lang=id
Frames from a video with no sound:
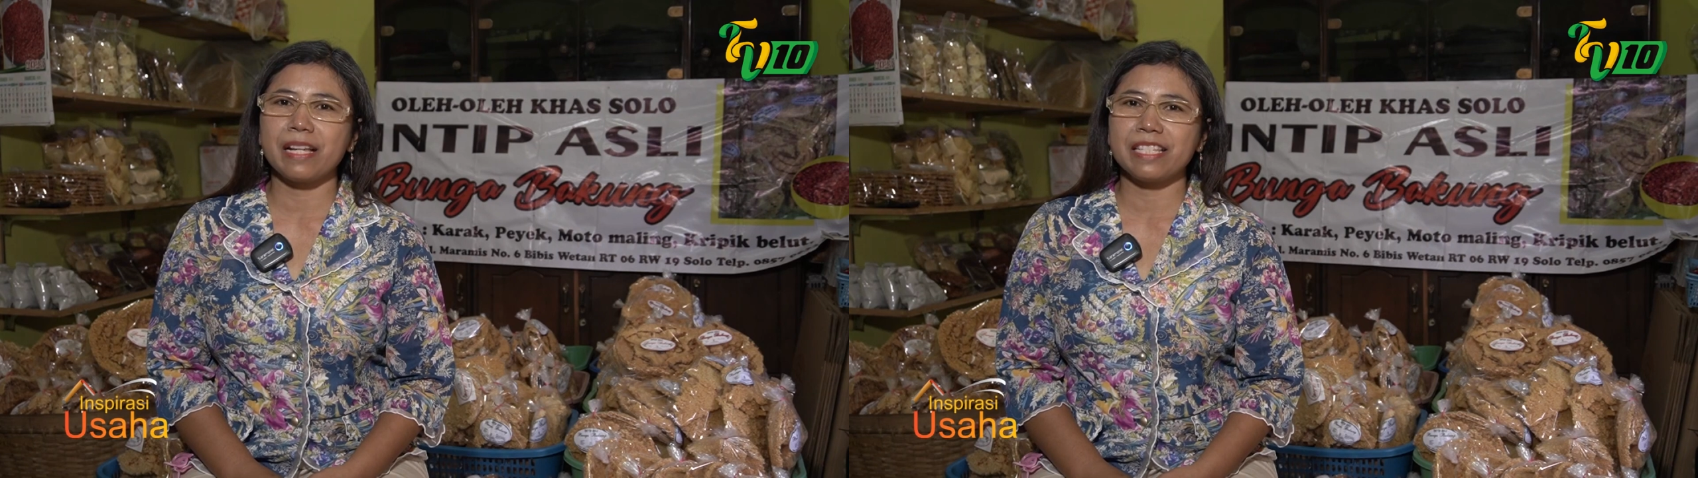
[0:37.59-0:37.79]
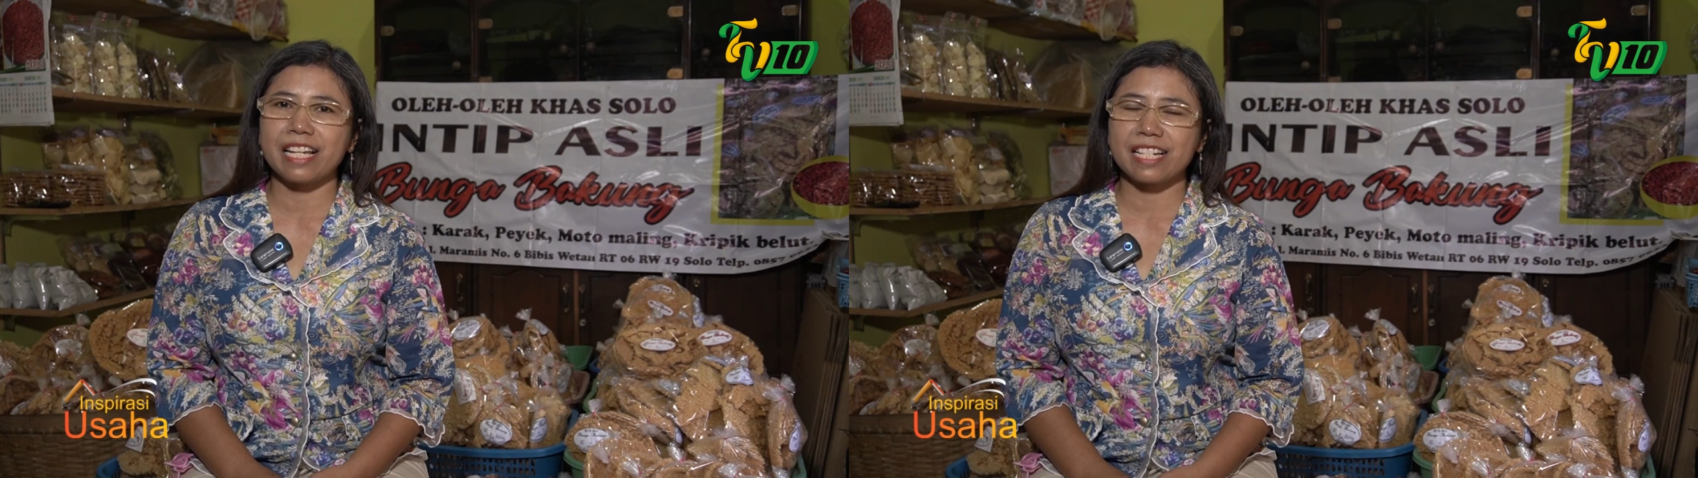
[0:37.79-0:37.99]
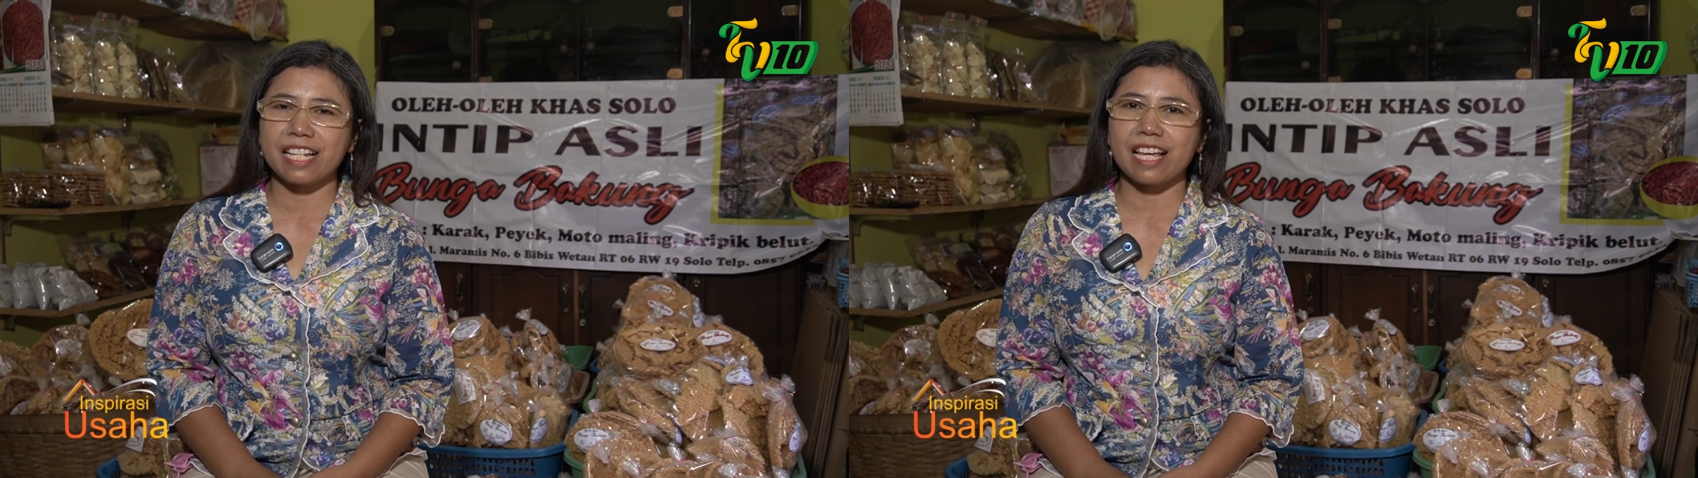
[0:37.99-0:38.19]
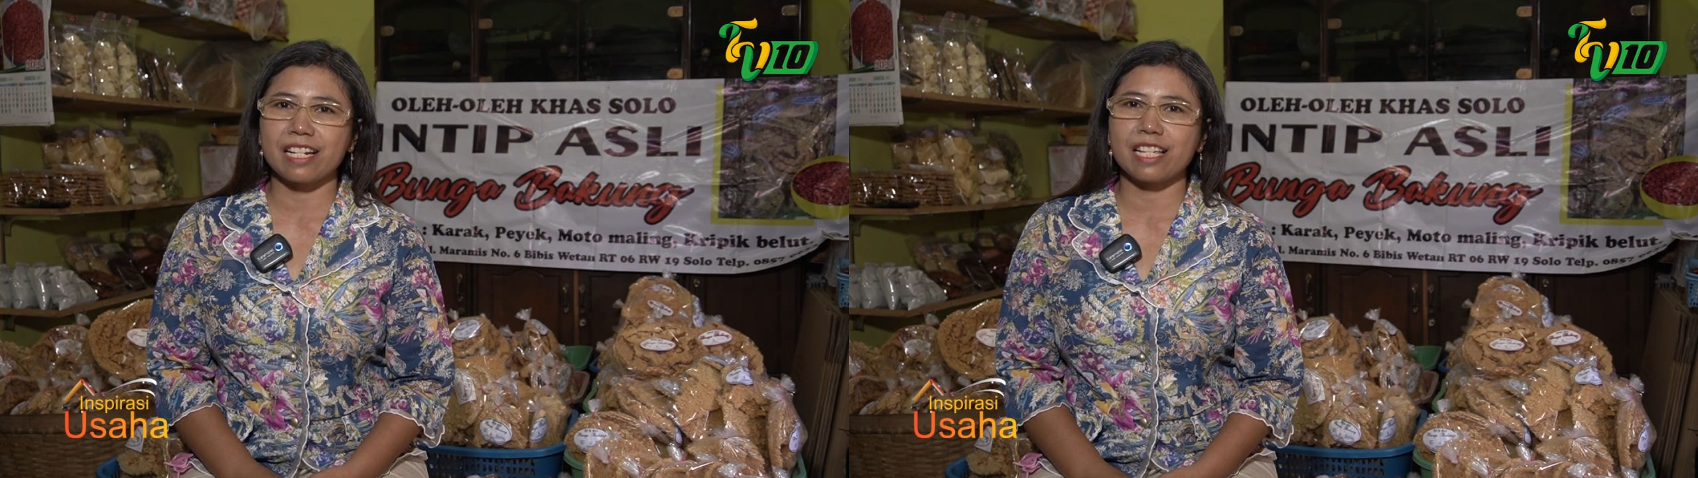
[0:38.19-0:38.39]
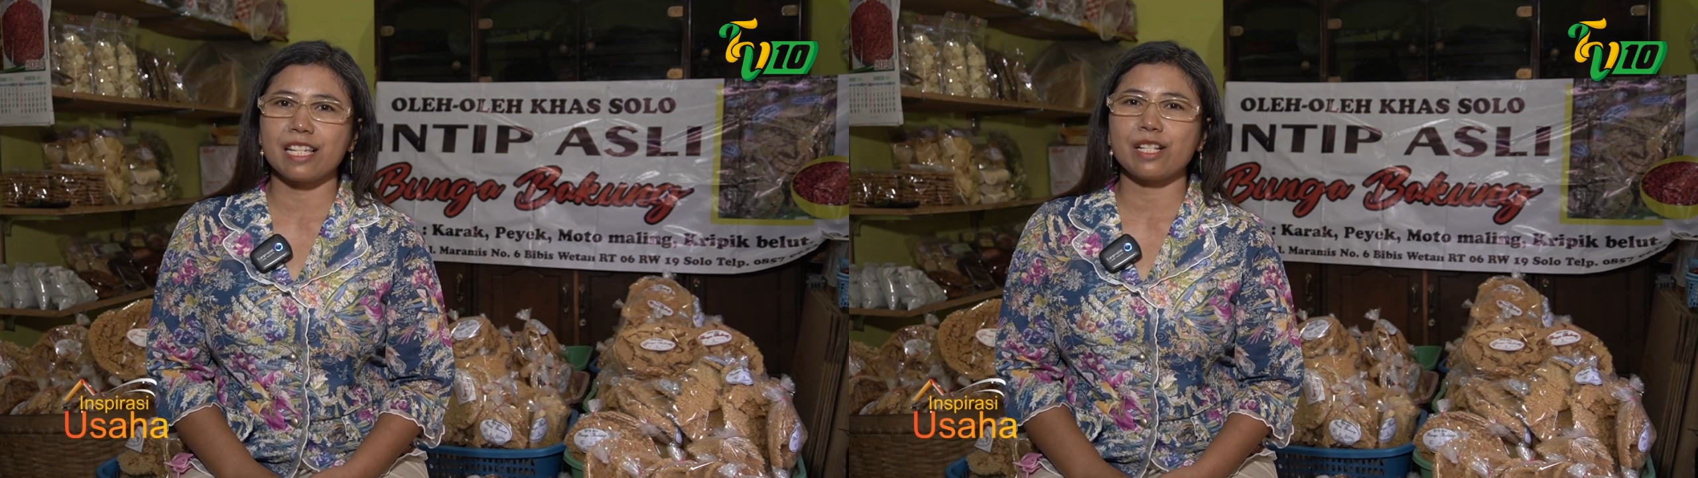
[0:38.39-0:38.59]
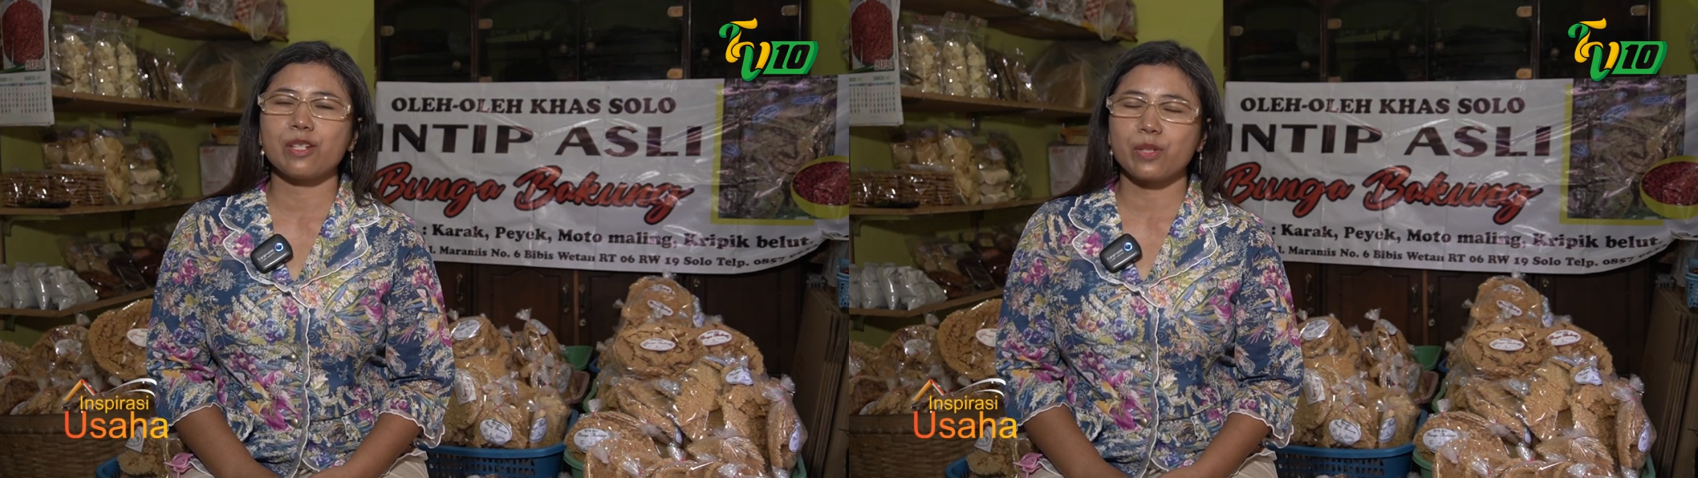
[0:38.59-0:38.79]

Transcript: Banjarsari